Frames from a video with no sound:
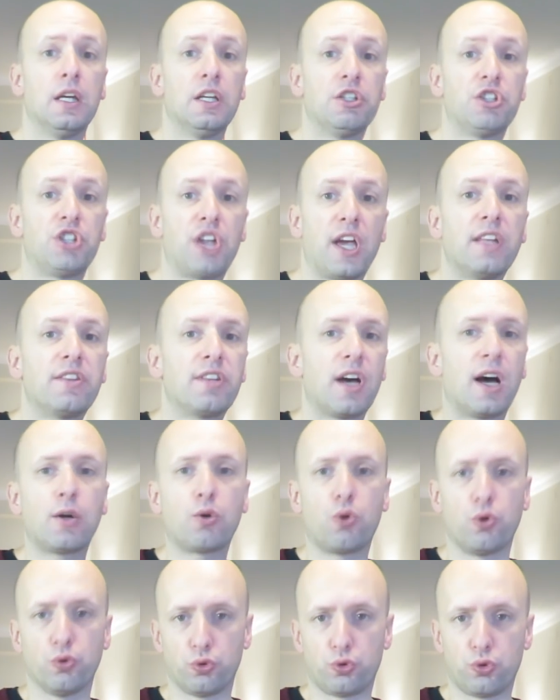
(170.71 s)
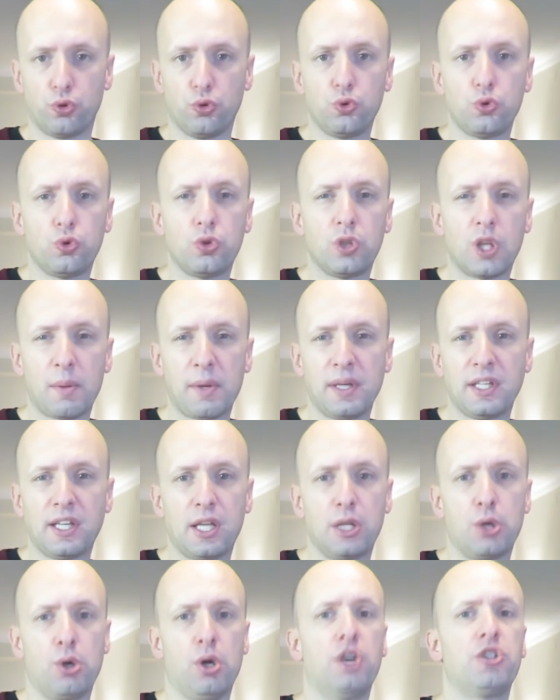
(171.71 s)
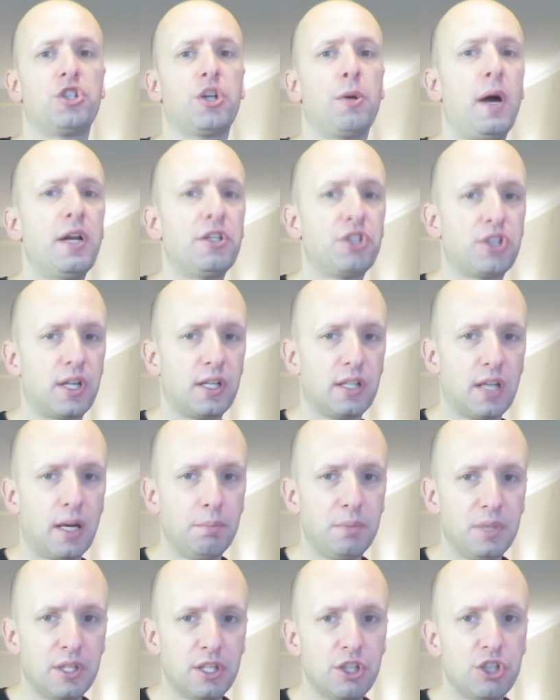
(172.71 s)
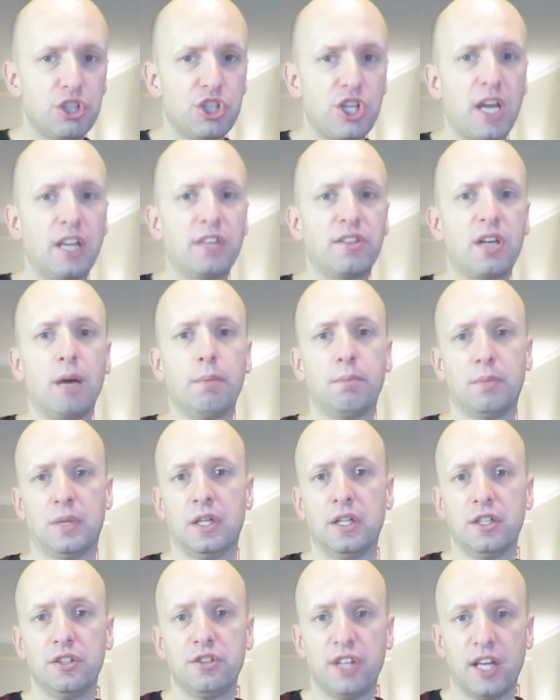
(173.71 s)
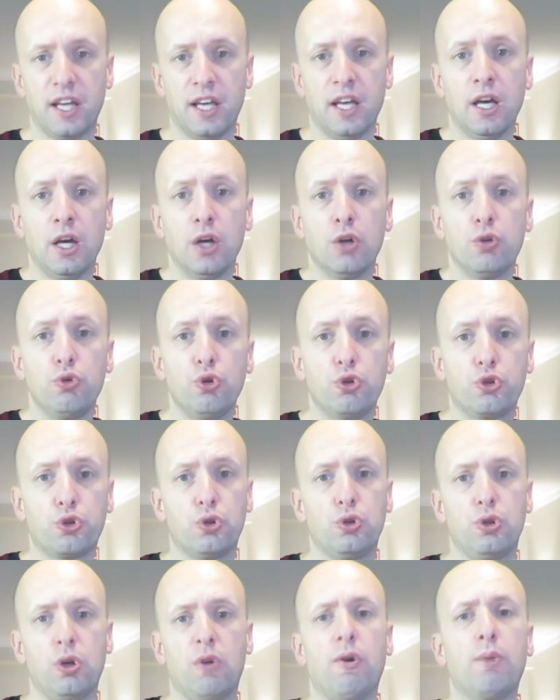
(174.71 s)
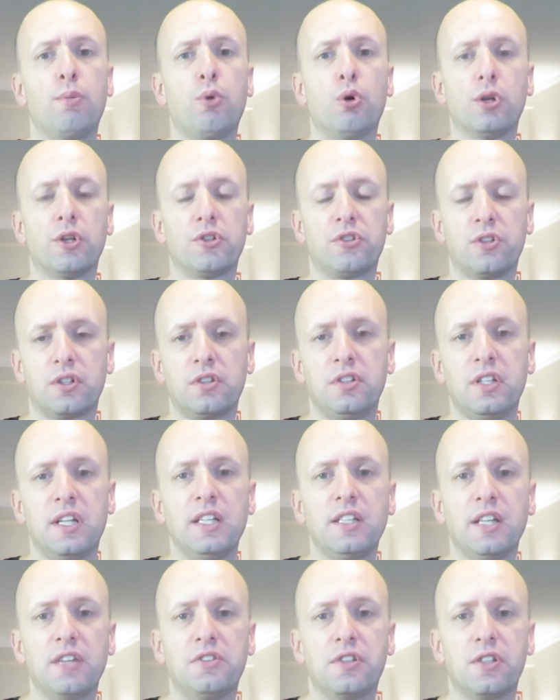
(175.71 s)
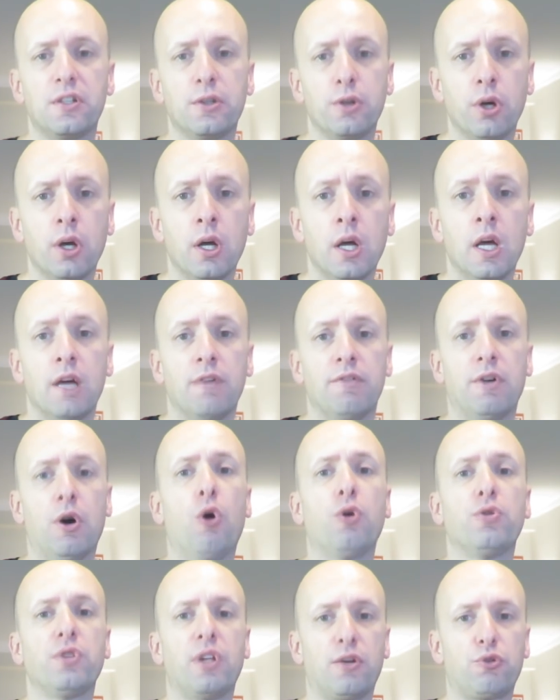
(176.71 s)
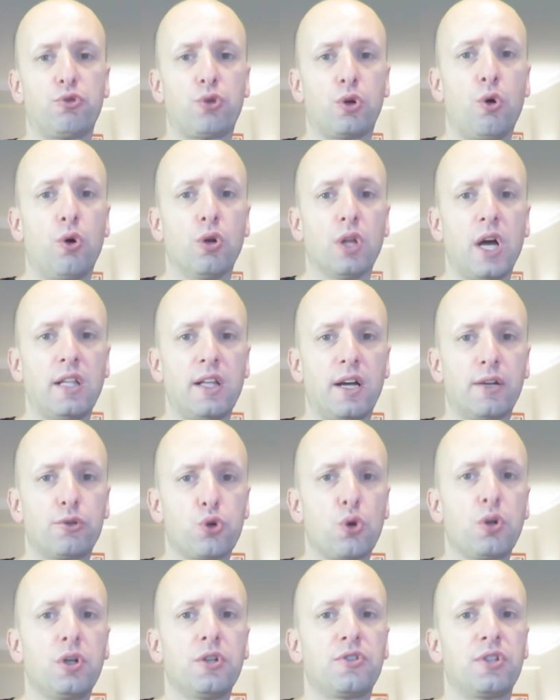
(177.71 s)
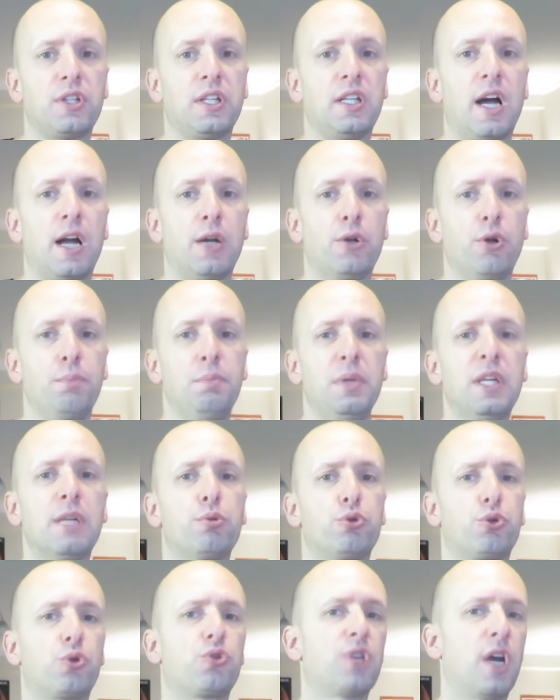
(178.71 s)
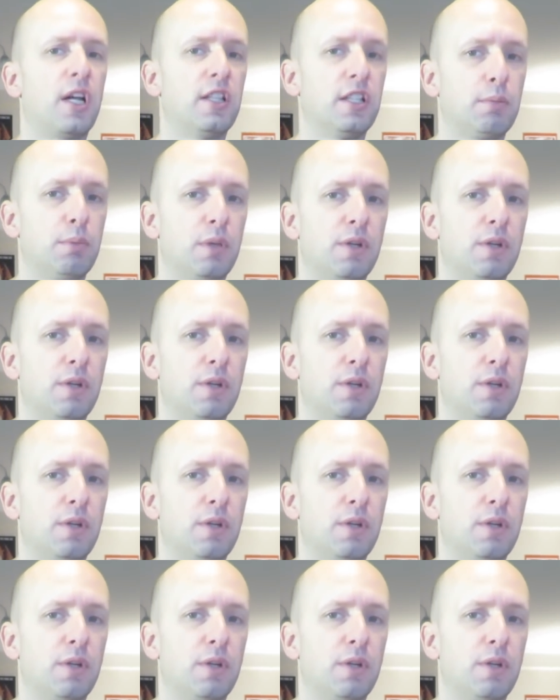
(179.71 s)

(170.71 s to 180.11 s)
şeytan konusu gündeme geliyor. Acaba içlerinden biri şeytan mı diye düşünülüyor ve bu olasılık dile getiriliyor. Ve ondan sonra olaylar çok hızlı ilerliyor. Bir buçuk saatlik